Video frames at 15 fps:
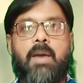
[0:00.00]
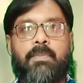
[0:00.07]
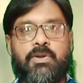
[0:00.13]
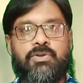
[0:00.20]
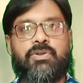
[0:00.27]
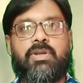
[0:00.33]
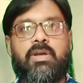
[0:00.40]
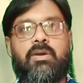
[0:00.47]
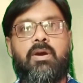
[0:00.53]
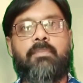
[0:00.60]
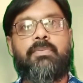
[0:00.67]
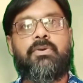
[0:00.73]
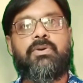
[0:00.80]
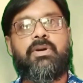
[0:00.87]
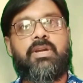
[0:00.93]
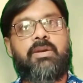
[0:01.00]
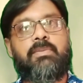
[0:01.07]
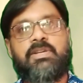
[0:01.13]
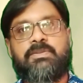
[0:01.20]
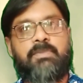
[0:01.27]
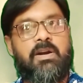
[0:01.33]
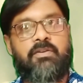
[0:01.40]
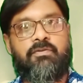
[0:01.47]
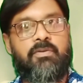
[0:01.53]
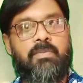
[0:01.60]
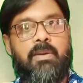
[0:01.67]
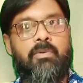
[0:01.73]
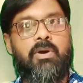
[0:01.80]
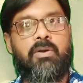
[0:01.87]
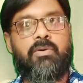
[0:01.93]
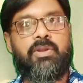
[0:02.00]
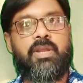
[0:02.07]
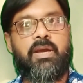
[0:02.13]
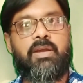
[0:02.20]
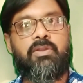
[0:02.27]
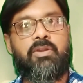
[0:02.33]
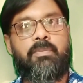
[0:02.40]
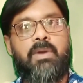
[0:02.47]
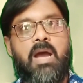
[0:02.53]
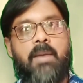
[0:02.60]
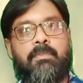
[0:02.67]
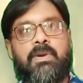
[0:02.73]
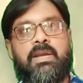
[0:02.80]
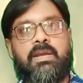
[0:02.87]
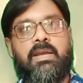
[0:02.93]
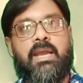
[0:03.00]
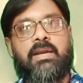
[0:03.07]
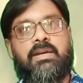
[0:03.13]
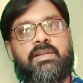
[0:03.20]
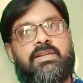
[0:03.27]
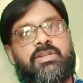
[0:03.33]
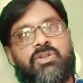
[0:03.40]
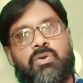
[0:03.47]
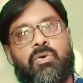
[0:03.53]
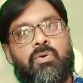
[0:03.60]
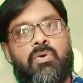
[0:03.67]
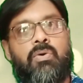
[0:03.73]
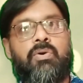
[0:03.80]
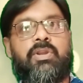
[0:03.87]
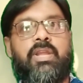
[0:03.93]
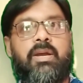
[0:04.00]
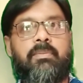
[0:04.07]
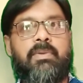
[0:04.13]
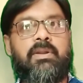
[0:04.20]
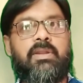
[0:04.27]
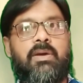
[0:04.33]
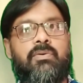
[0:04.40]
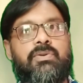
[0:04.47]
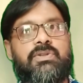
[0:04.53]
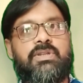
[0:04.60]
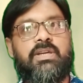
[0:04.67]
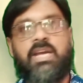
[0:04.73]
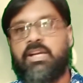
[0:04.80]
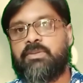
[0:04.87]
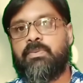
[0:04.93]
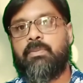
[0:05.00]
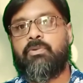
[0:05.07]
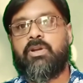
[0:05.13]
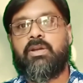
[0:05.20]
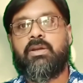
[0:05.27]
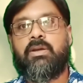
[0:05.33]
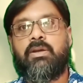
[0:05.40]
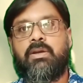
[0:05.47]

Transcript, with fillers: আপনি যদি কম্পিউটার কিংবা স্মার্টফোন ব্যবহার করে থাকেন তবে আপনি একটি জিনিস লক্ষ্য করে থাকবেন তা হচ্ছে ক্যাশ মেমোরি